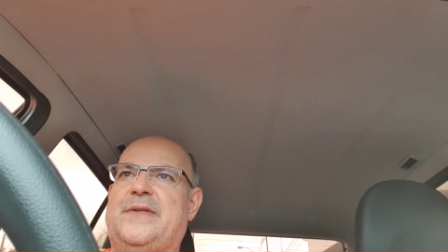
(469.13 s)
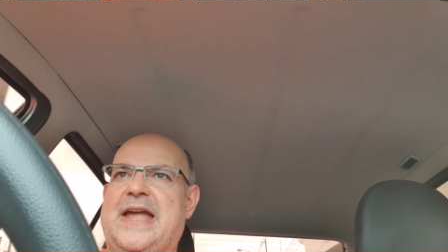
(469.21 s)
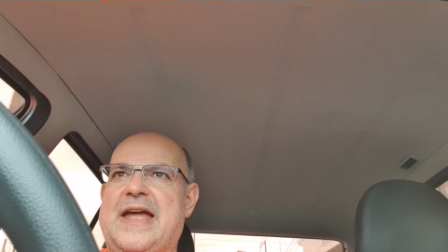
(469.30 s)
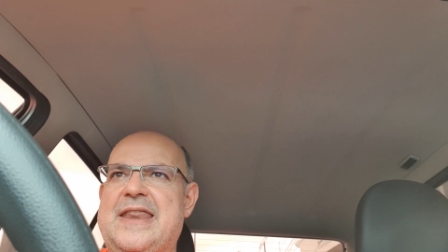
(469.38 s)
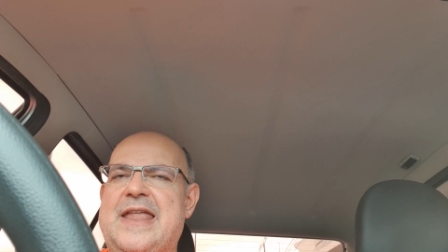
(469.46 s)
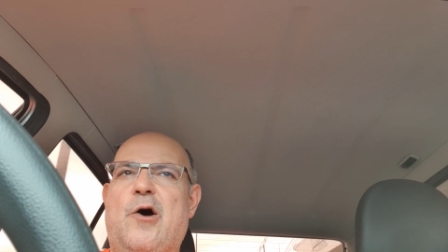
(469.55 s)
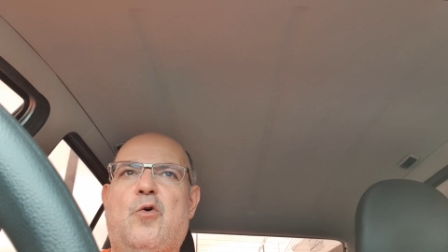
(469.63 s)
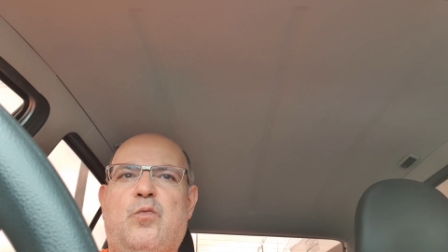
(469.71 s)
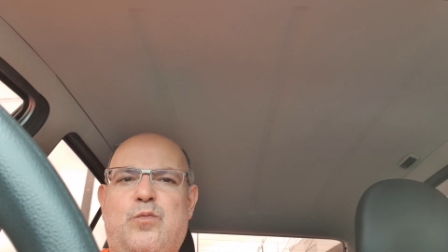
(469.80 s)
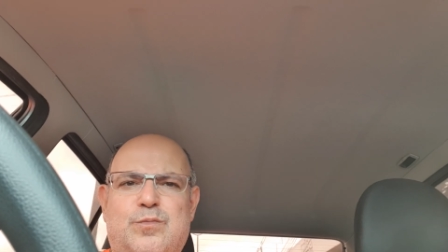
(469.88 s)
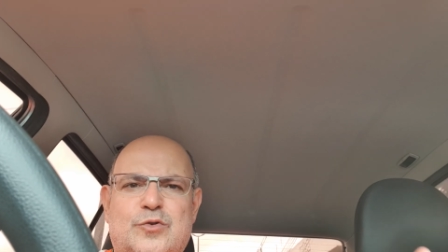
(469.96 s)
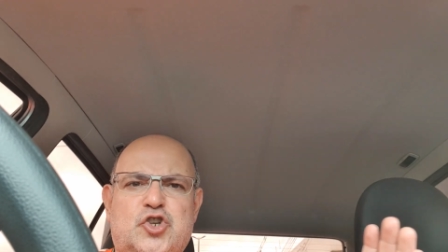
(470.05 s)
que
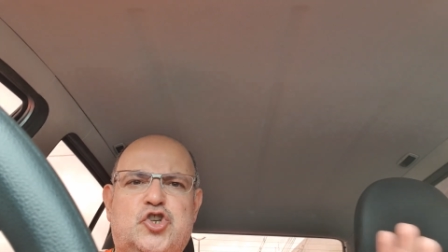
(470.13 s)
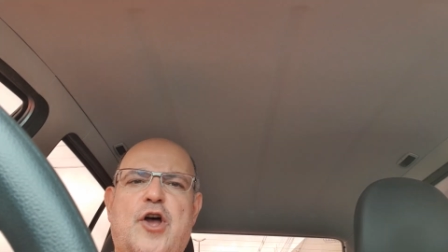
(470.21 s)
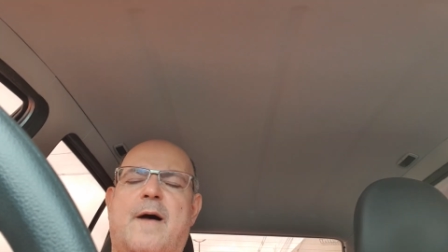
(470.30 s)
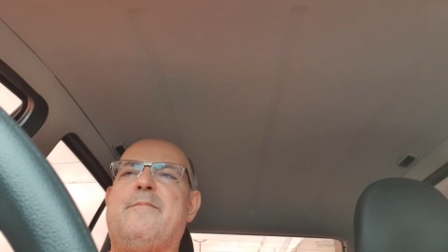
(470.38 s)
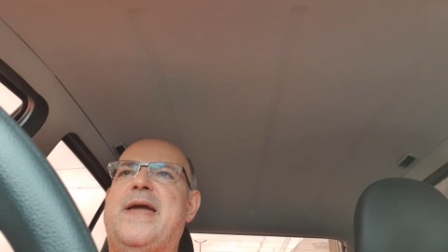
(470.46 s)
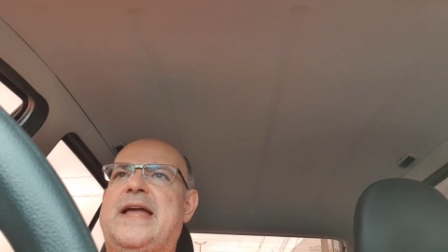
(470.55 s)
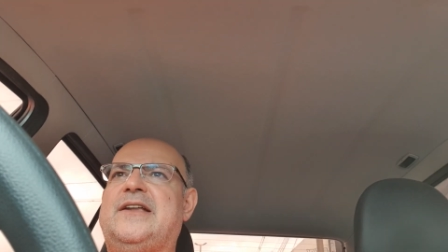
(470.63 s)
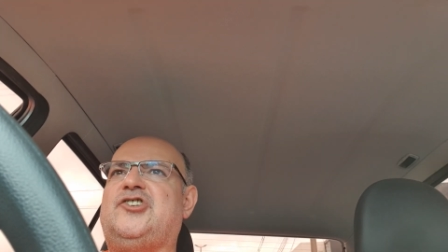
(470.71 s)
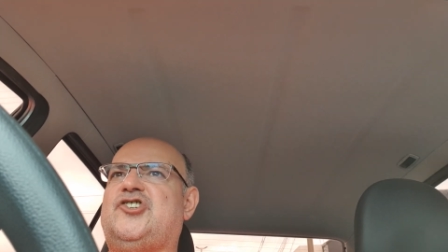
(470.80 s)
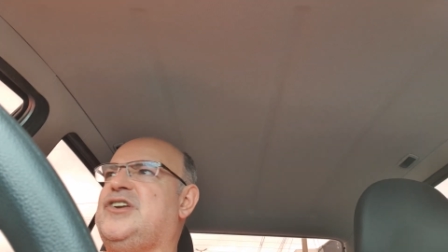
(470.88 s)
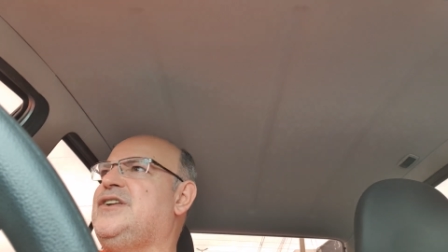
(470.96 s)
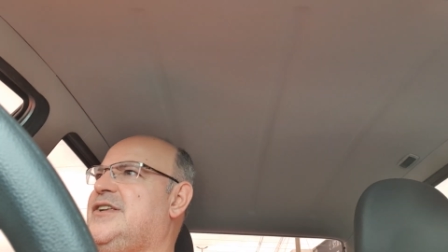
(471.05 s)
não
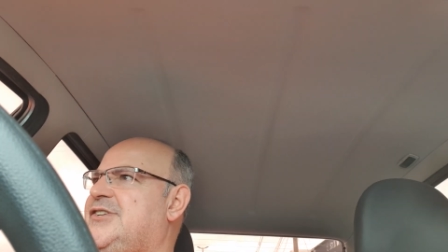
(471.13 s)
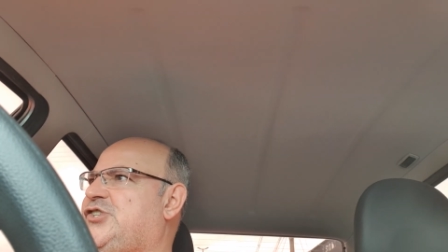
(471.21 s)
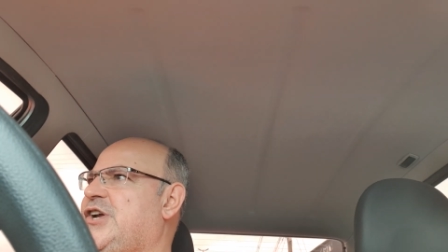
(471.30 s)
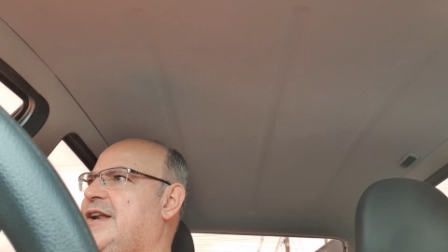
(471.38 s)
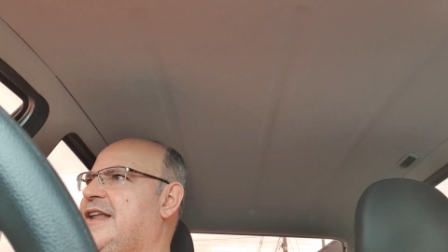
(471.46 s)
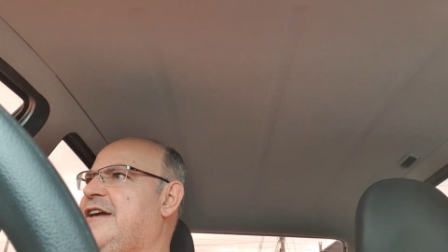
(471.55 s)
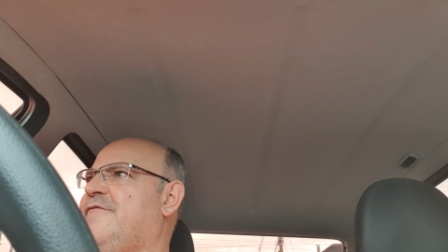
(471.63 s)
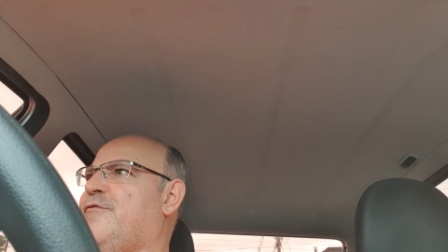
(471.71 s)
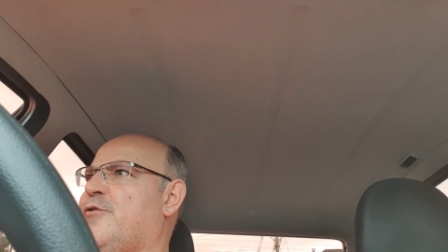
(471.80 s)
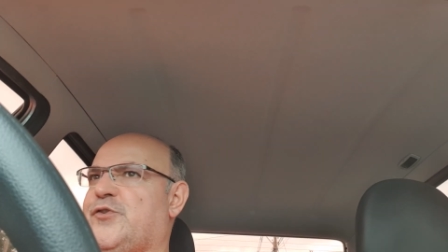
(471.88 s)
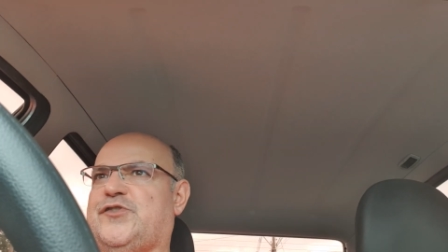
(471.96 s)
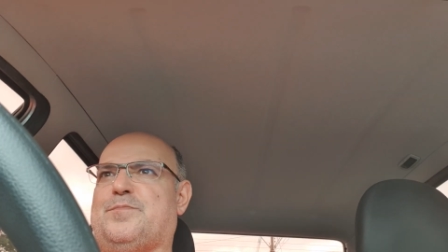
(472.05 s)
somente de
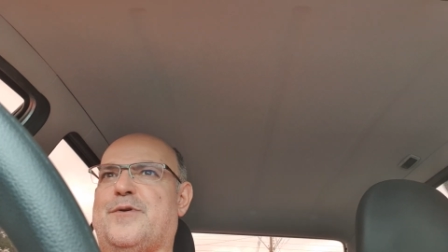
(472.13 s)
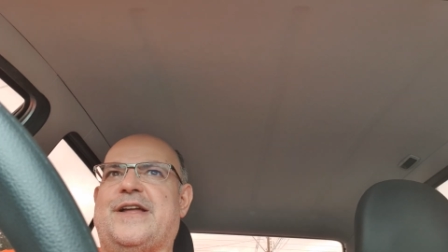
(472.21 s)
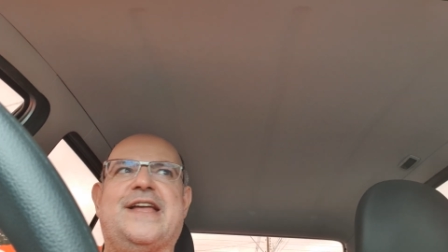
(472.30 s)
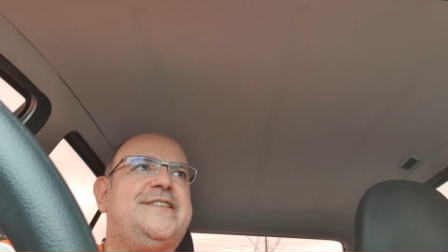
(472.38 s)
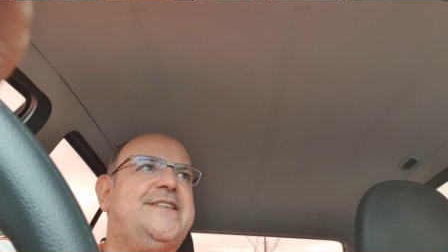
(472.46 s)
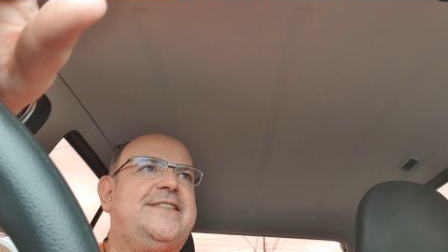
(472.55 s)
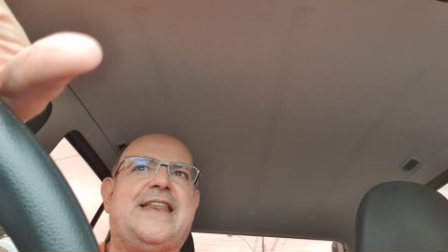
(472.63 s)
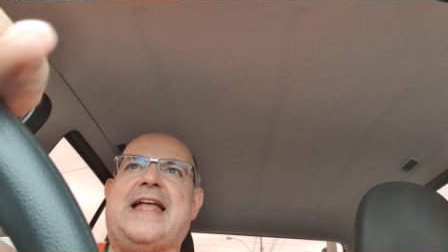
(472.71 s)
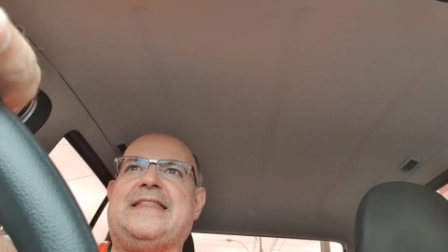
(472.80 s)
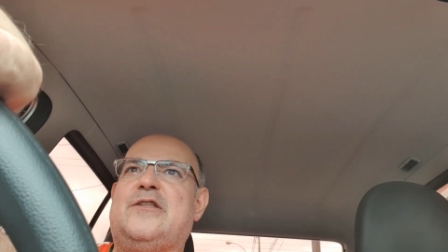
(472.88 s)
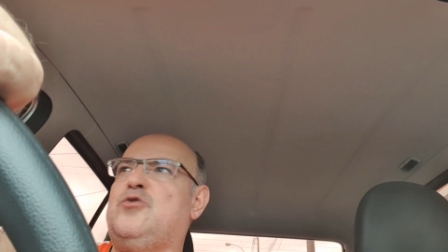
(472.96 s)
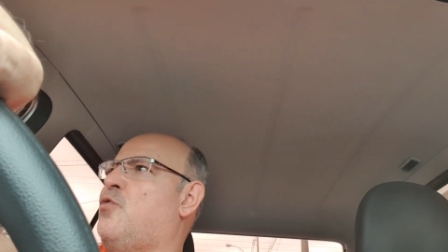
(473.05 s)
livros, porque se
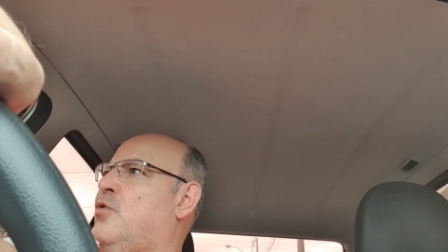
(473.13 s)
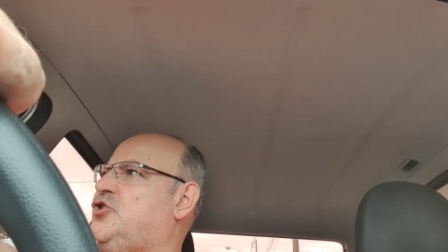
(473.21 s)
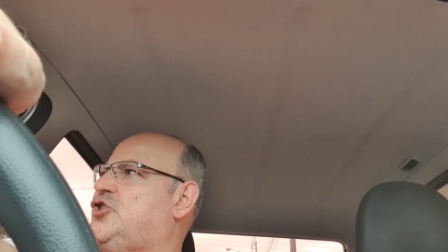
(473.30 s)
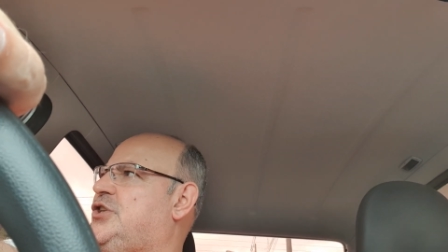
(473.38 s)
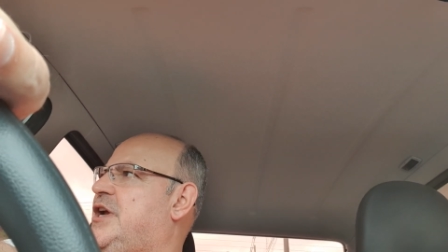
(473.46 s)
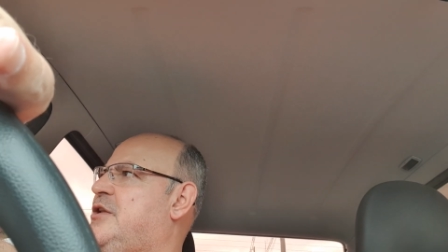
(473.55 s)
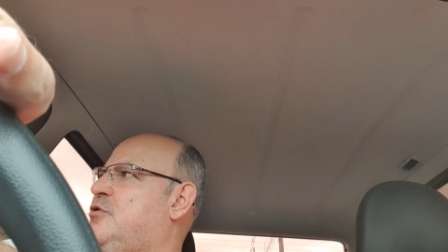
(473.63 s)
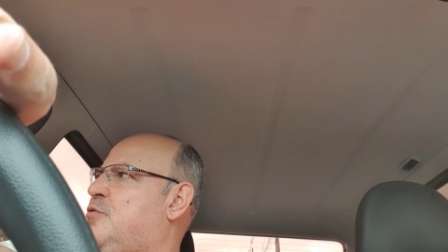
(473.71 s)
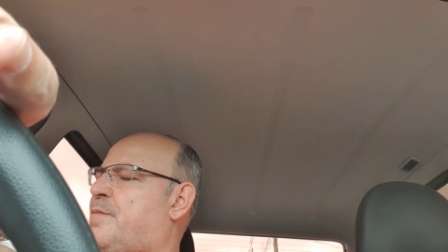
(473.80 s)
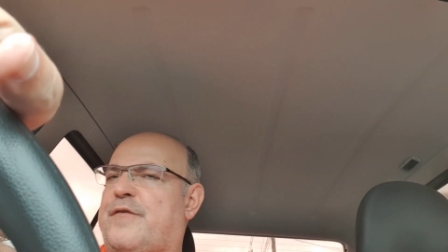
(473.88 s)
trata do cotidiano do